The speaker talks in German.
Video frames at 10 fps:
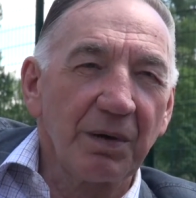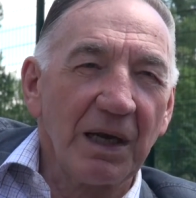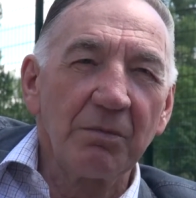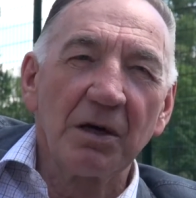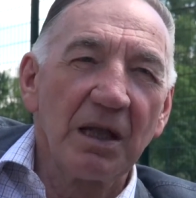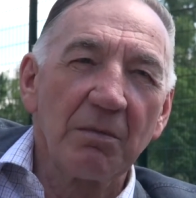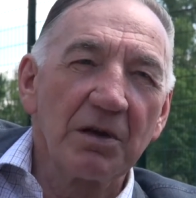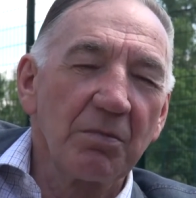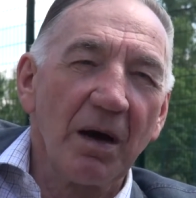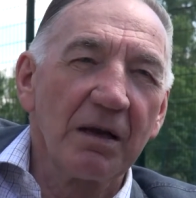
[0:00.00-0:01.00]
Bremer, nehme
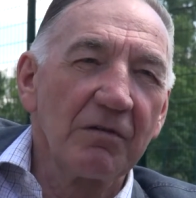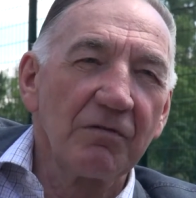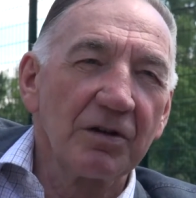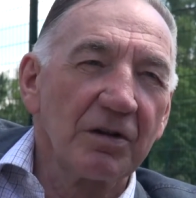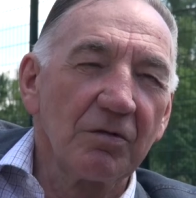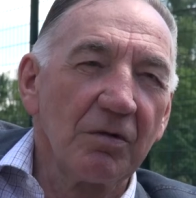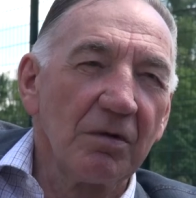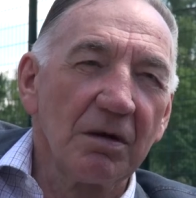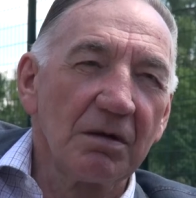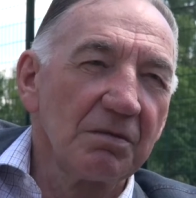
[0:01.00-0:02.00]
ich mal an, wird
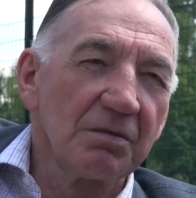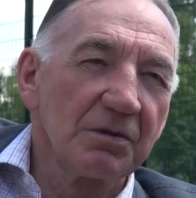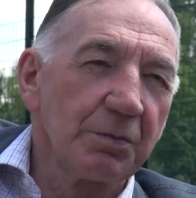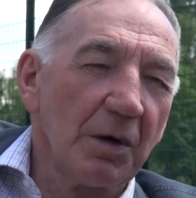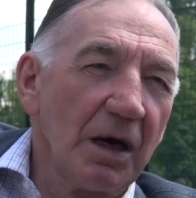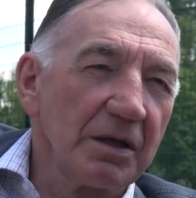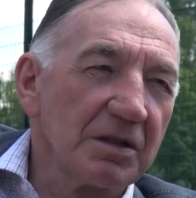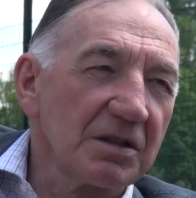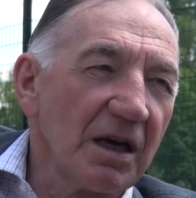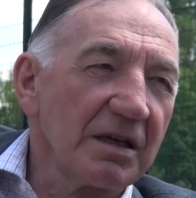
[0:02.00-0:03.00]
nur
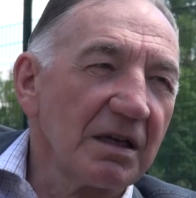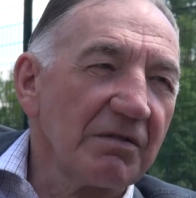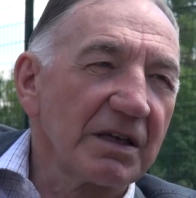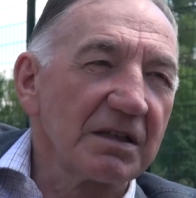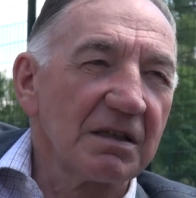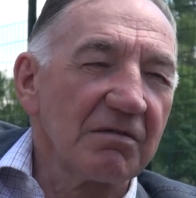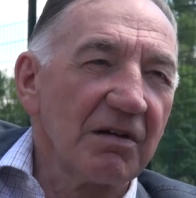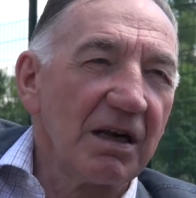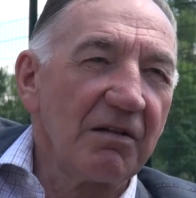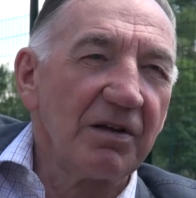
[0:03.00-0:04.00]
sporadisch eingewechselt,
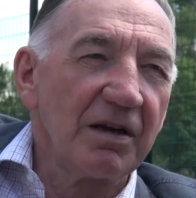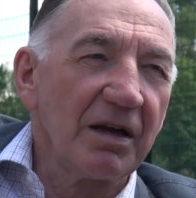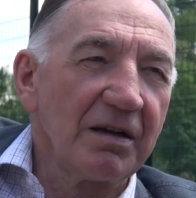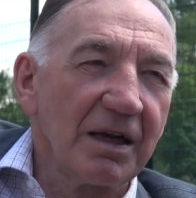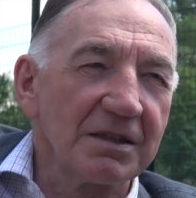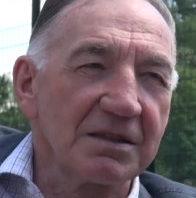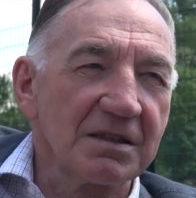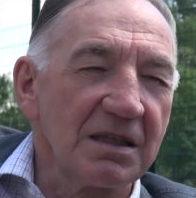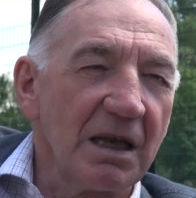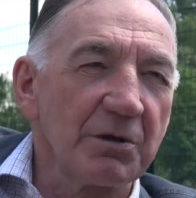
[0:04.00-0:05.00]
weil wir ja ein anderes
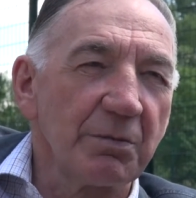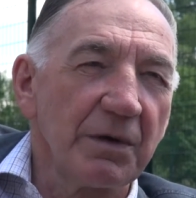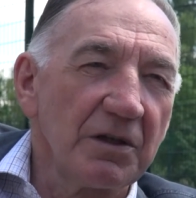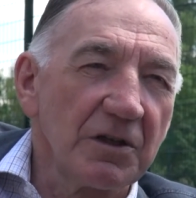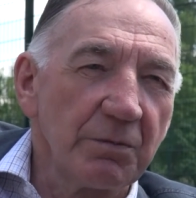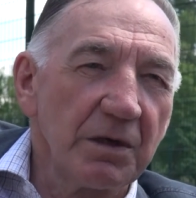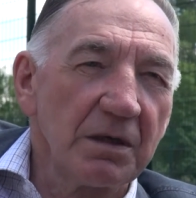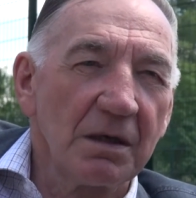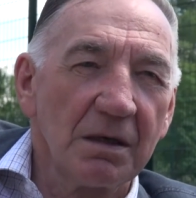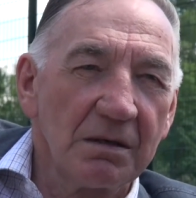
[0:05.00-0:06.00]
System spielen. Die
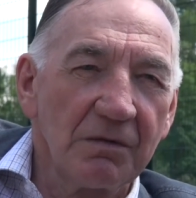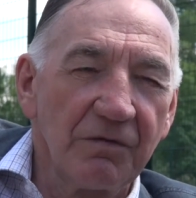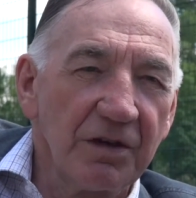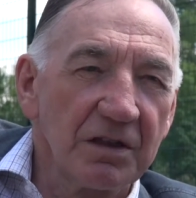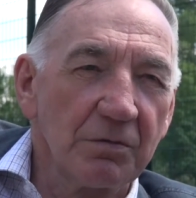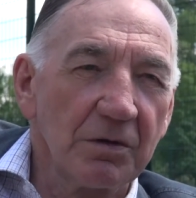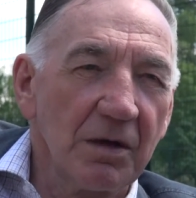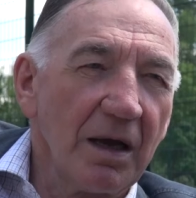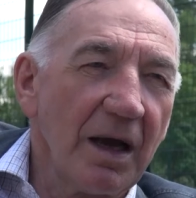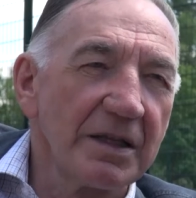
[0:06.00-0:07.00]
spielen ja ein
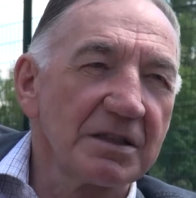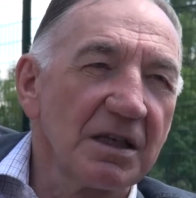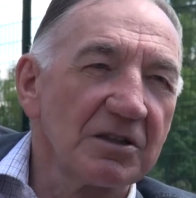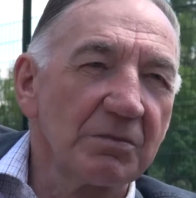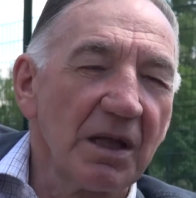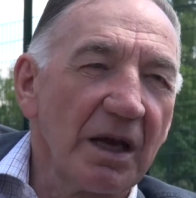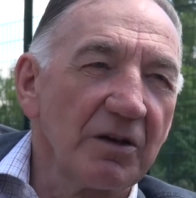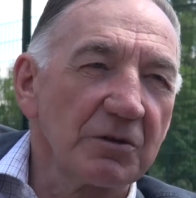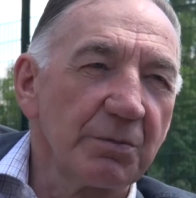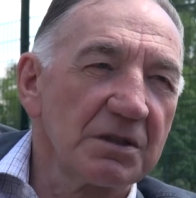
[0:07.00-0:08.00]
4-2-3-1, also mit
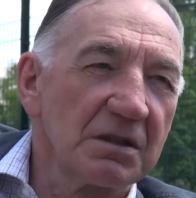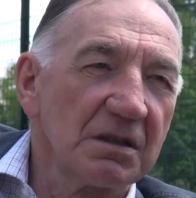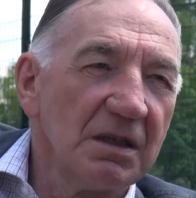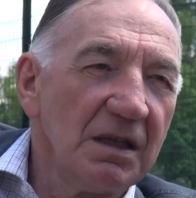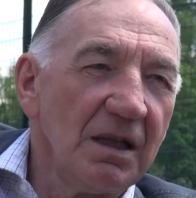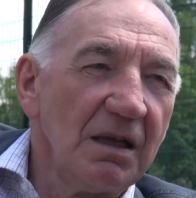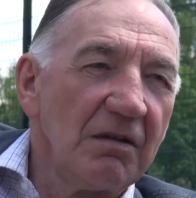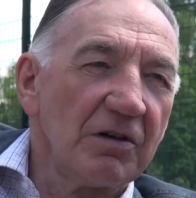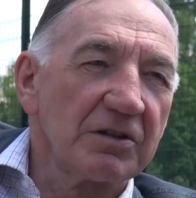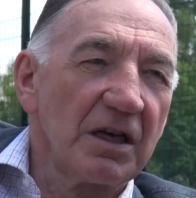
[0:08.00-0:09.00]
einer Spitze,
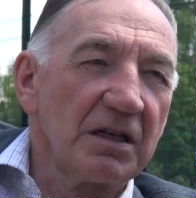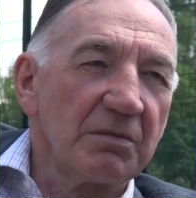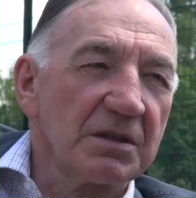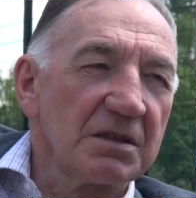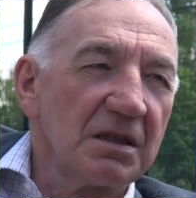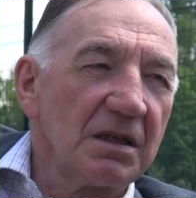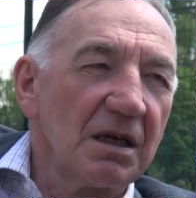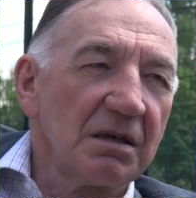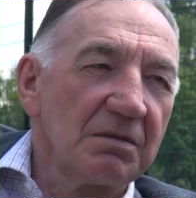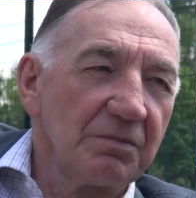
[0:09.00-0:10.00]
wahrscheinlich mit
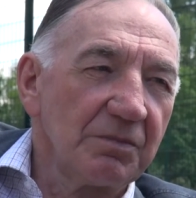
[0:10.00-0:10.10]
Celia.